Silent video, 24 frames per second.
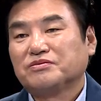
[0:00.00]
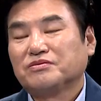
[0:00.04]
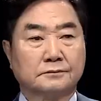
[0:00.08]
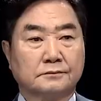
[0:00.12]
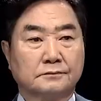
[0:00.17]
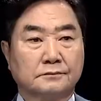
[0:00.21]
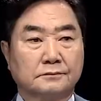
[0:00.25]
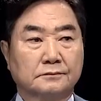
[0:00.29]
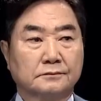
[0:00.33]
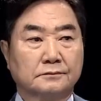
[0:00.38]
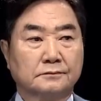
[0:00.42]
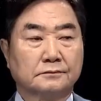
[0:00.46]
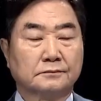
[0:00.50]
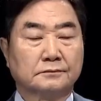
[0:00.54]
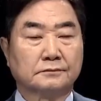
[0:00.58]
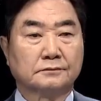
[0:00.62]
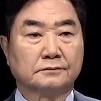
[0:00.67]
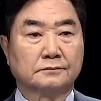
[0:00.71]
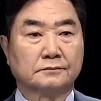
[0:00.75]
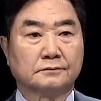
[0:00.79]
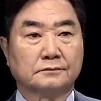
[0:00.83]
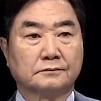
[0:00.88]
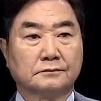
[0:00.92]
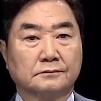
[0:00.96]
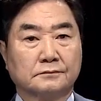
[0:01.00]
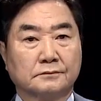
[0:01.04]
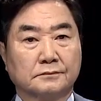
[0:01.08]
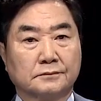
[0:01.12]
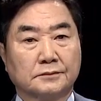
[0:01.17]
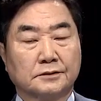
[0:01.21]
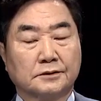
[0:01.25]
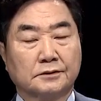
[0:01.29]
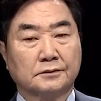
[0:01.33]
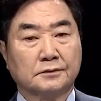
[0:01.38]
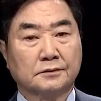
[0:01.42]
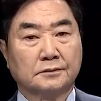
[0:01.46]
국민들이 더
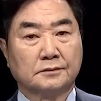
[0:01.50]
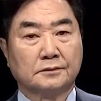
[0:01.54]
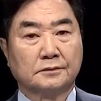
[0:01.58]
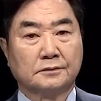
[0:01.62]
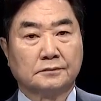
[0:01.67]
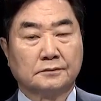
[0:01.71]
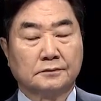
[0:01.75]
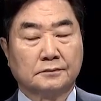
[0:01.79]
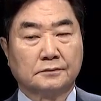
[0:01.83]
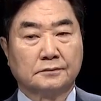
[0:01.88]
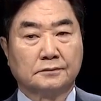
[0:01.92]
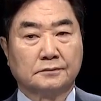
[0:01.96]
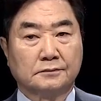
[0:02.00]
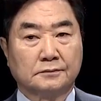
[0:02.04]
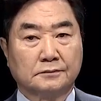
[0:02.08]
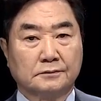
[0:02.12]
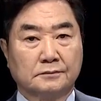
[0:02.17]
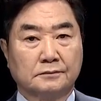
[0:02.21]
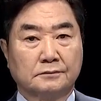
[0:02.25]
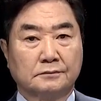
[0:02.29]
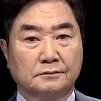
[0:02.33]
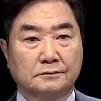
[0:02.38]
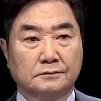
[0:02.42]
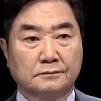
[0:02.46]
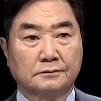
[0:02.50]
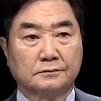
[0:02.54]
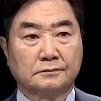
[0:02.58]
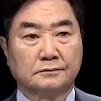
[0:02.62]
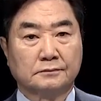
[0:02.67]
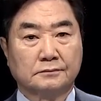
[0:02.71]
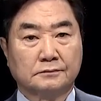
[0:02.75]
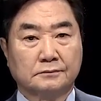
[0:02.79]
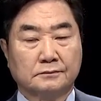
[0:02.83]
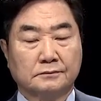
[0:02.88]
이상 분노하지 않고